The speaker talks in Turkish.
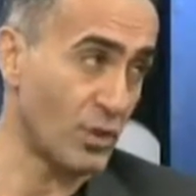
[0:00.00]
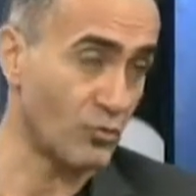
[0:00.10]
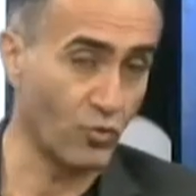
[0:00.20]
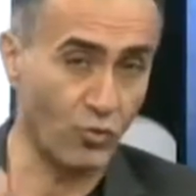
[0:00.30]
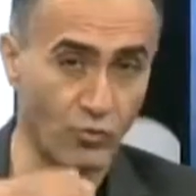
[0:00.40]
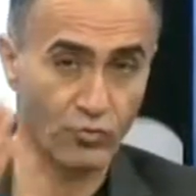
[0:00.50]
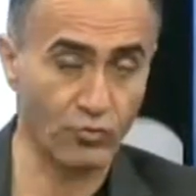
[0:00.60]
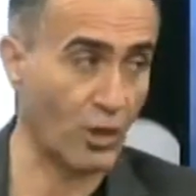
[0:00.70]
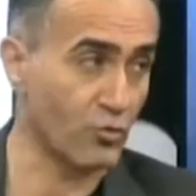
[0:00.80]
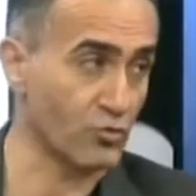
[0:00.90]
Yani
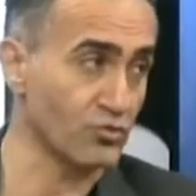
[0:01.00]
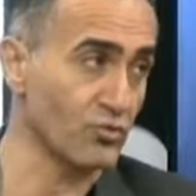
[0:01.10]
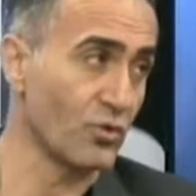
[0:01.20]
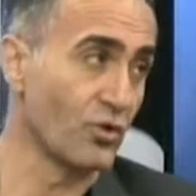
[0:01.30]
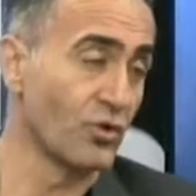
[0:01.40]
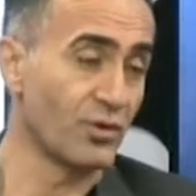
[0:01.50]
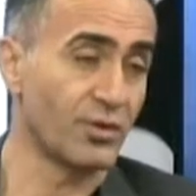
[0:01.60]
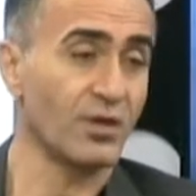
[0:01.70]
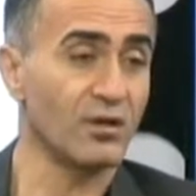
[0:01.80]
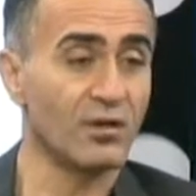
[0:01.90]
ömür daha uzun
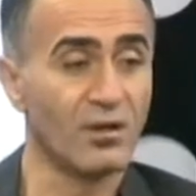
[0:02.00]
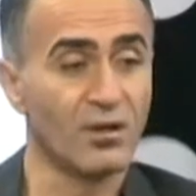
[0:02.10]
diye.